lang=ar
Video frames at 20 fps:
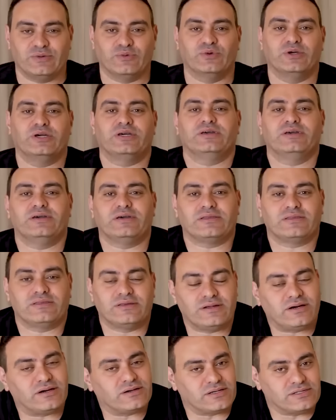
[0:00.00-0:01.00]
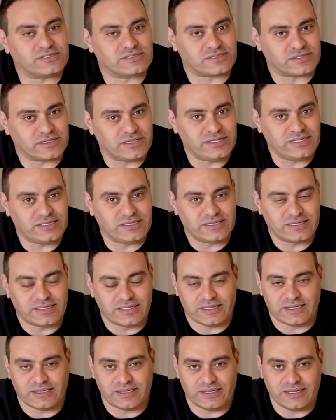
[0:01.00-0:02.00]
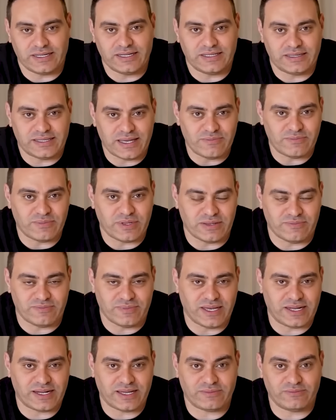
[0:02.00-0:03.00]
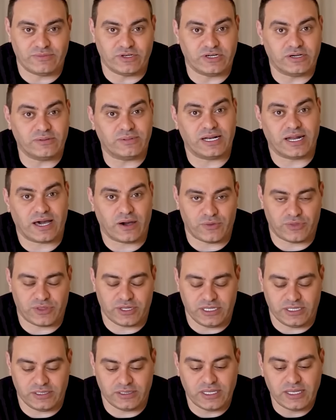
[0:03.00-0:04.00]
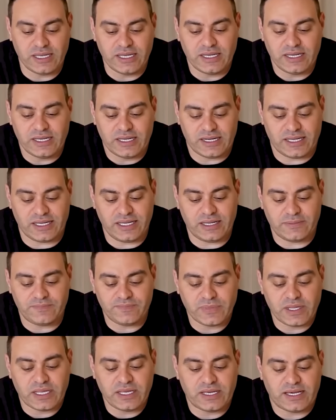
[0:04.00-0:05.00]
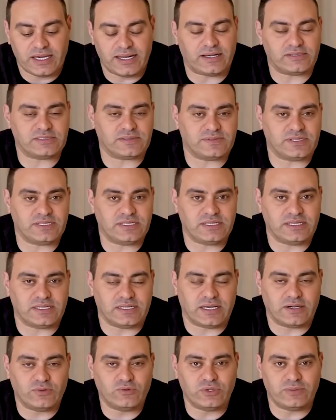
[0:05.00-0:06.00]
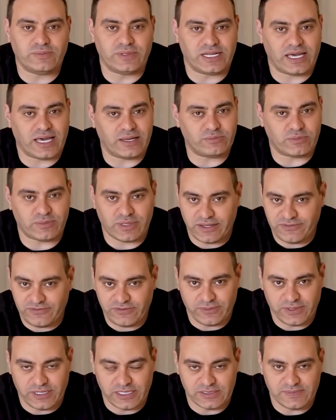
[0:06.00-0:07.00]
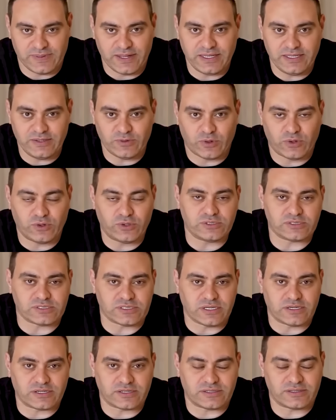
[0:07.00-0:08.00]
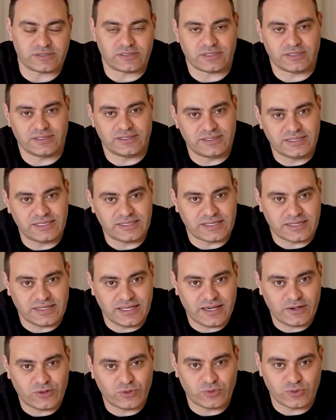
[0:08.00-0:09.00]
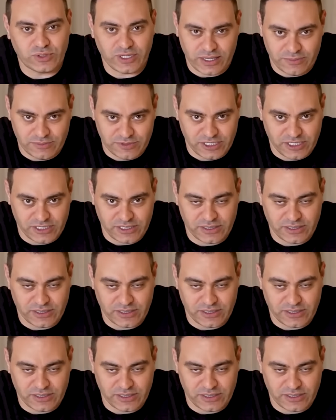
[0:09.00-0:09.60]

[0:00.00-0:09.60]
واختراق اسرائيل آه، اللي تم امبارح من قبل الحوثيين. الحقيقه انا عاوز ابتدي الاول من اهم ملف بالنسبه لي وهو زياره آه، نتنياهو لامريكا.